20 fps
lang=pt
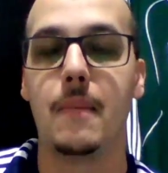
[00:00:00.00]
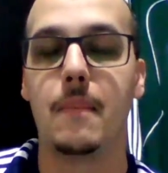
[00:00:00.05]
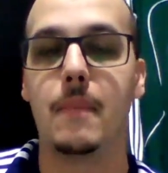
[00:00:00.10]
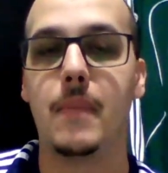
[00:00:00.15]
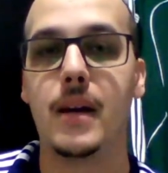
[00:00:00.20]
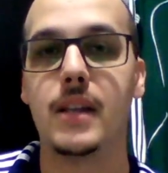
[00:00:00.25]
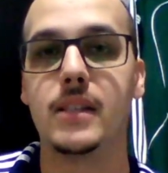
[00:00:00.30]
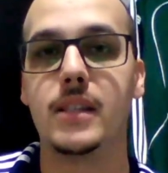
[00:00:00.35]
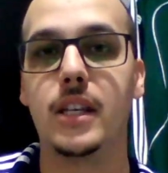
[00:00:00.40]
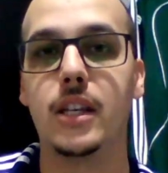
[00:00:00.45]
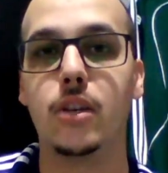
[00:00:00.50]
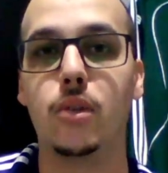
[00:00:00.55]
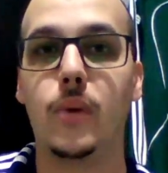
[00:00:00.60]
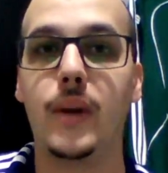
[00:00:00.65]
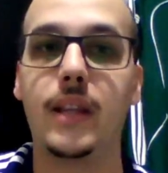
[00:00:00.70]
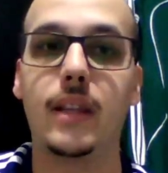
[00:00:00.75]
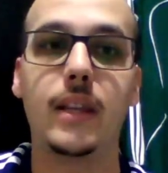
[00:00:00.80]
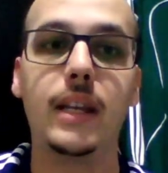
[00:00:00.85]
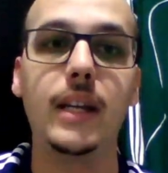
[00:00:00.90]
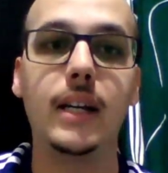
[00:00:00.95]
mas ele não
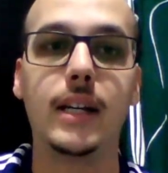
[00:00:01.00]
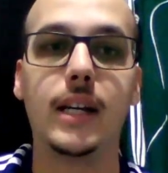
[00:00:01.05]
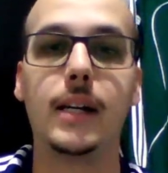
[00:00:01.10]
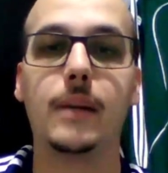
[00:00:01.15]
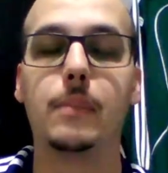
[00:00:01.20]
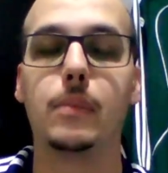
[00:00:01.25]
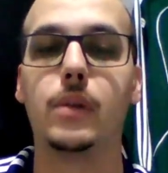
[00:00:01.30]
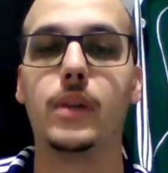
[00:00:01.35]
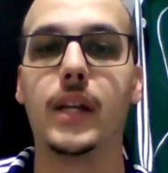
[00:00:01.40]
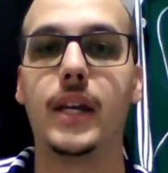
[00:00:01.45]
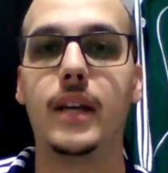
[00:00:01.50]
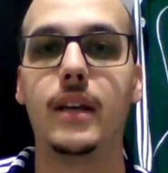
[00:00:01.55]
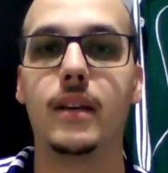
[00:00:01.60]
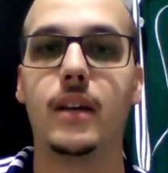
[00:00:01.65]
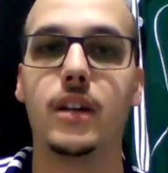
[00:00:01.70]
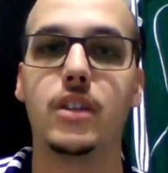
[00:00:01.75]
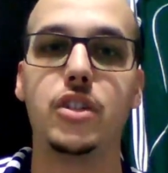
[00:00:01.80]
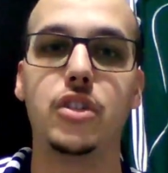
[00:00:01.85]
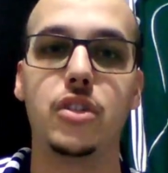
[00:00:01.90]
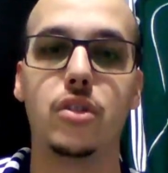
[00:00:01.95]
entra em campo, né?
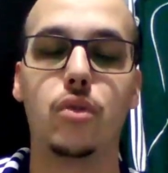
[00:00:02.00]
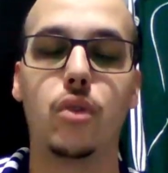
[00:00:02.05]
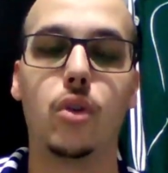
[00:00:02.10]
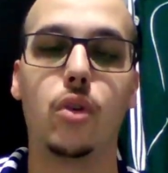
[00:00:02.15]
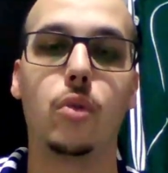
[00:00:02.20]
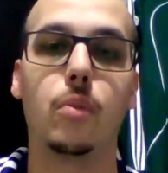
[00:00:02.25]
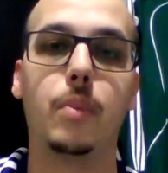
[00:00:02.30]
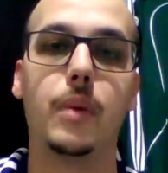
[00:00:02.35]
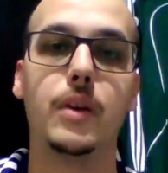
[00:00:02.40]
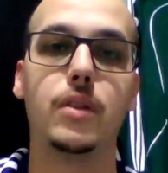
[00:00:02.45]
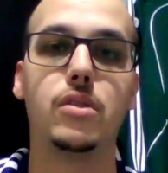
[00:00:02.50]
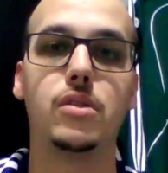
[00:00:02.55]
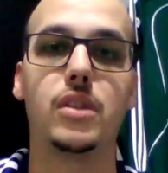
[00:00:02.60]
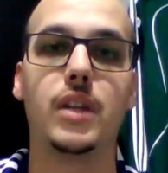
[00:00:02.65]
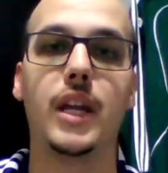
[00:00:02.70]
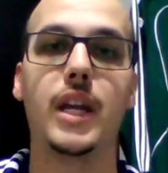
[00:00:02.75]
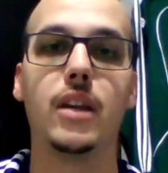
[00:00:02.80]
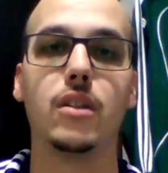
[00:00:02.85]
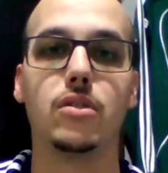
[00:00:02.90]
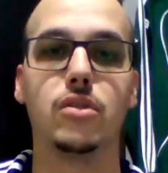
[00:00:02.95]
A gente não acompanha os
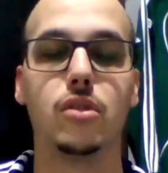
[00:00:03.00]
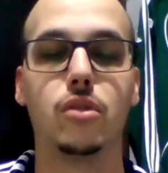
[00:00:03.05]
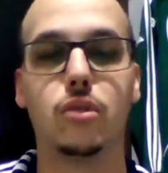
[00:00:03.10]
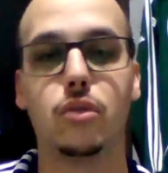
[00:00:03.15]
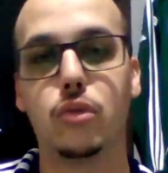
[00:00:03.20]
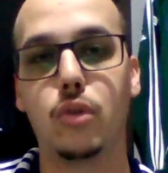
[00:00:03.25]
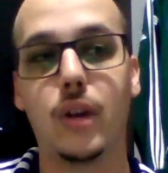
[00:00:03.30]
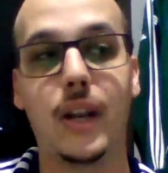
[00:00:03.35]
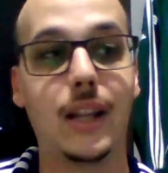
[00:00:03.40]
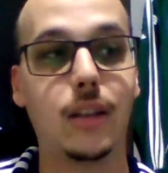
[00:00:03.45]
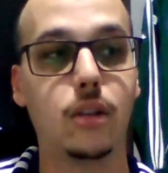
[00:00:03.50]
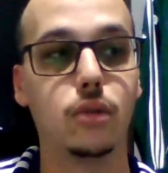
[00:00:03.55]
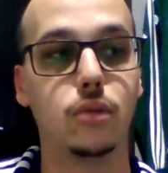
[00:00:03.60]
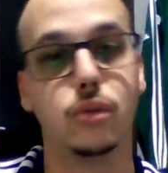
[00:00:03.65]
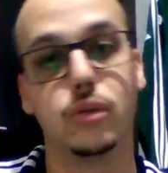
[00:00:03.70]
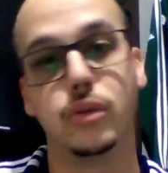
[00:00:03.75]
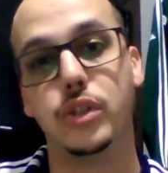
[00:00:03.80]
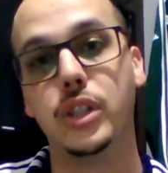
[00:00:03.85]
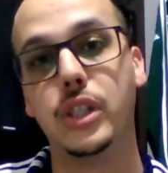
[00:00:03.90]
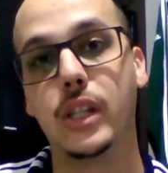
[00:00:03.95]
treinos, eu não tô lá
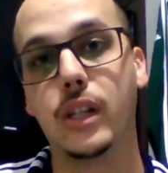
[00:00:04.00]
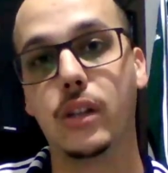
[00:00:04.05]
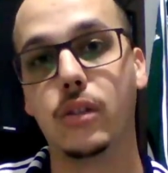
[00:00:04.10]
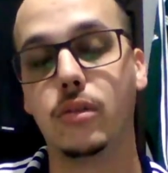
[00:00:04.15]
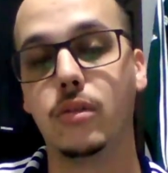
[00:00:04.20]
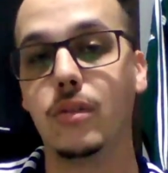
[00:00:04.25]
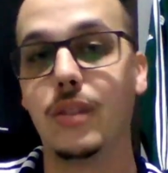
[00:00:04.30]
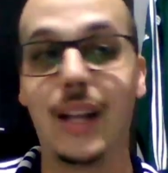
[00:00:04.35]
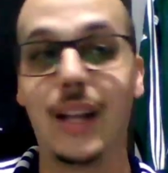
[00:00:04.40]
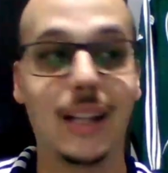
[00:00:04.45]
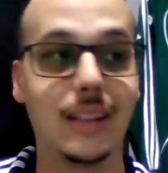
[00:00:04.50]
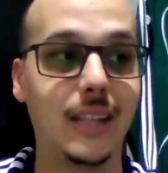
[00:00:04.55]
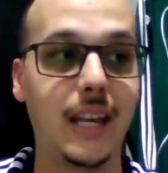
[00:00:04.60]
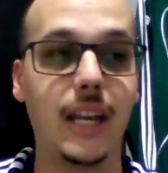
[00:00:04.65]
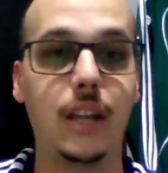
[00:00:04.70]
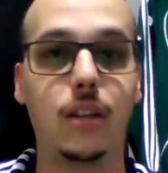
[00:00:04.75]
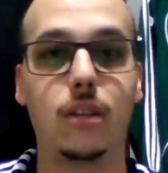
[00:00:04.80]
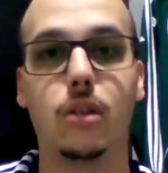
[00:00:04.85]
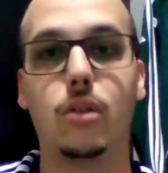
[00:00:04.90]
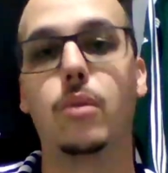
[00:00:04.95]
todo dia, no, lá
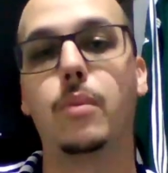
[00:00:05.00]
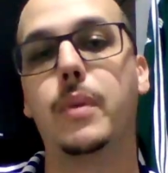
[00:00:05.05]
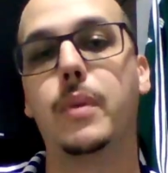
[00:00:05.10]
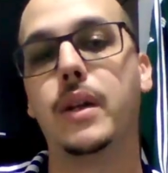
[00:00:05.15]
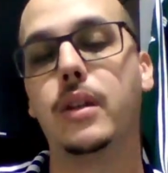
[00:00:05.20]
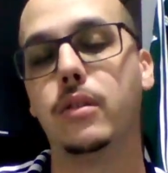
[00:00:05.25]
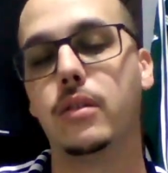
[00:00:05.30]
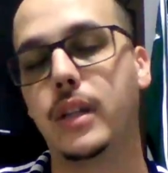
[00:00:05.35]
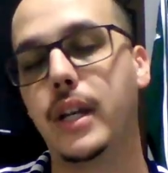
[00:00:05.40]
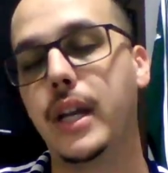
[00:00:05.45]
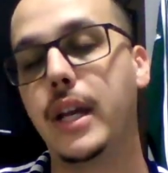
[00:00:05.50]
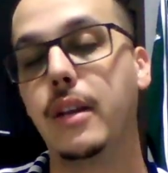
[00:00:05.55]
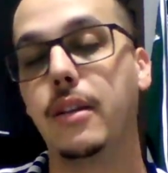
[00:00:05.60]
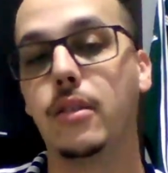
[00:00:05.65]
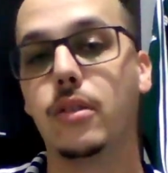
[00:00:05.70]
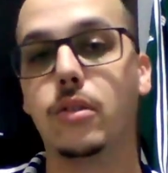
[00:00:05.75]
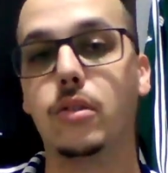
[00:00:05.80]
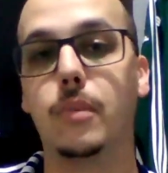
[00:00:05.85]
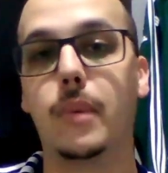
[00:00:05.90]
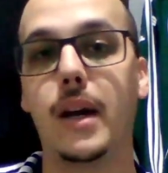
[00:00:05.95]
dentro acompanhando o treino e
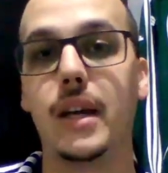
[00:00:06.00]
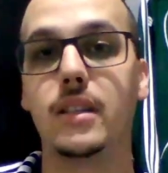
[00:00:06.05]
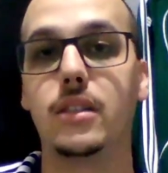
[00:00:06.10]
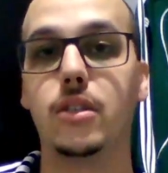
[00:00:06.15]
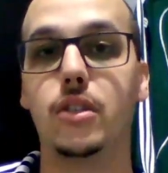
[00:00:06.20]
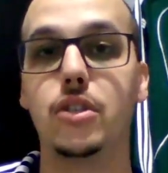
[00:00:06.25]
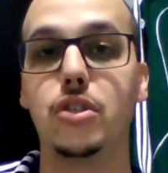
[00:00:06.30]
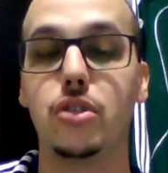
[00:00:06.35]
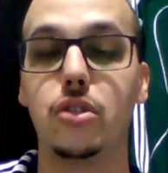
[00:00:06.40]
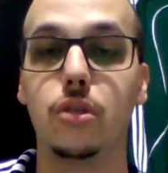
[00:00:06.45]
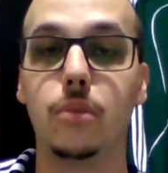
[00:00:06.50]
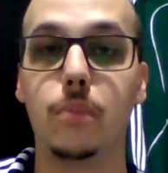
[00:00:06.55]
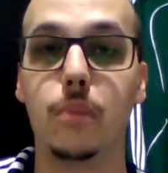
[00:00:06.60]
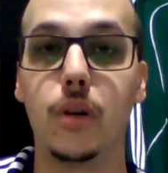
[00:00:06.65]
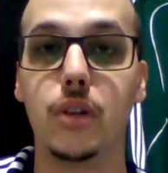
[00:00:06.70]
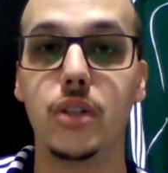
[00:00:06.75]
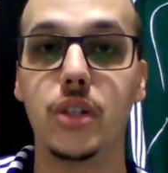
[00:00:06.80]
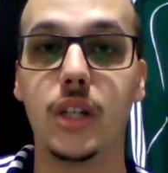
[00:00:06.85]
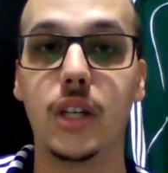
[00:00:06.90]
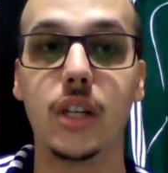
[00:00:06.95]
tudo mais, então a gente não
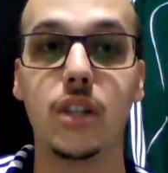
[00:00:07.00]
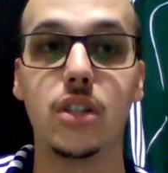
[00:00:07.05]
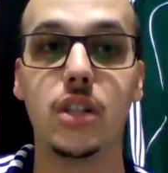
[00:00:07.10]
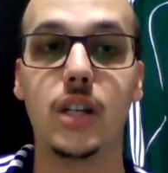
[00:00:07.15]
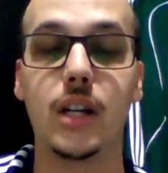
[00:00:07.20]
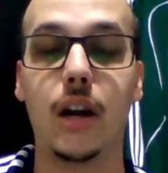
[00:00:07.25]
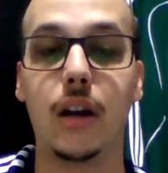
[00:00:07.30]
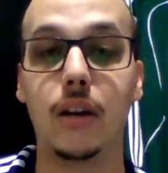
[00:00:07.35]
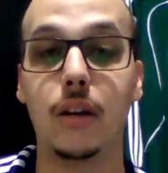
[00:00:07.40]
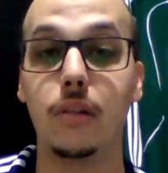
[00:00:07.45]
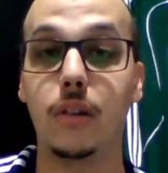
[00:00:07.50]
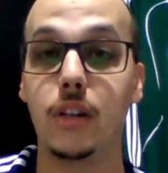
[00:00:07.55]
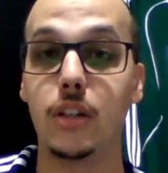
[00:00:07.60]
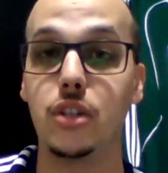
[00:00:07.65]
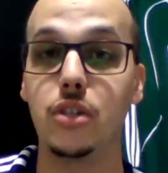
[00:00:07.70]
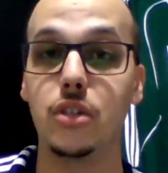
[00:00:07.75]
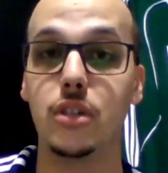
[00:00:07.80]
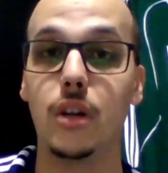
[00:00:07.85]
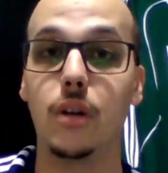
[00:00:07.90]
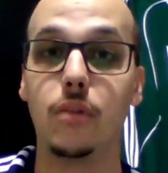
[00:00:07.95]
pode criticar aquilo que a
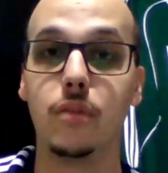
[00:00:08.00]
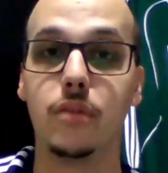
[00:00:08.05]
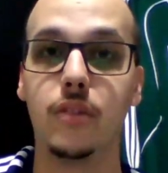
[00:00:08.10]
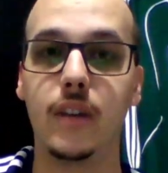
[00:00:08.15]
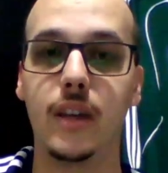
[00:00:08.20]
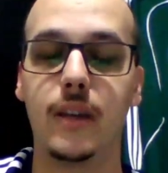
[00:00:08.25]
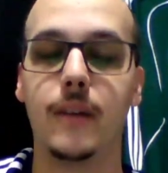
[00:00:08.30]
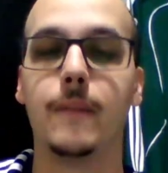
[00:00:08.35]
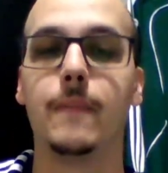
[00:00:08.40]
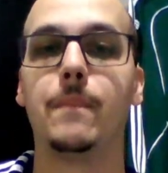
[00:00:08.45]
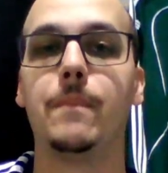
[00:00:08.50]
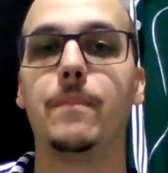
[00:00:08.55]
gente não vê.